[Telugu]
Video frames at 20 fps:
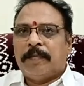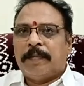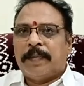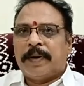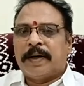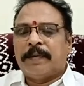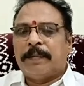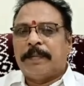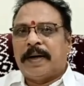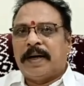
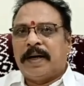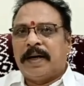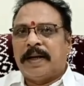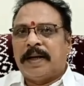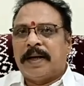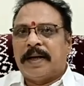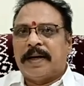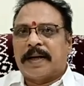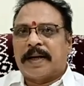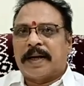మరి మళ్ళీ
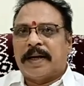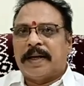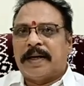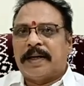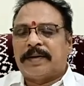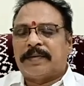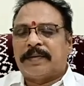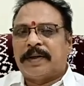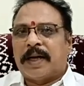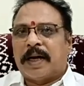
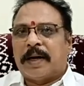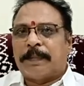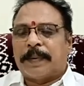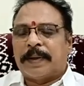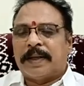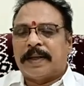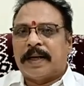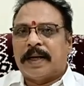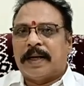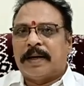ఎన్నికైనటువంటి ఆ
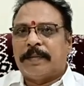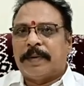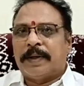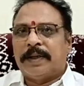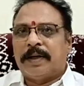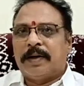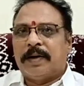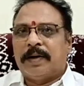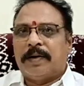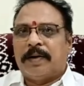పదిహేను
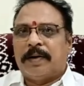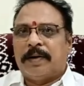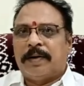మందిలో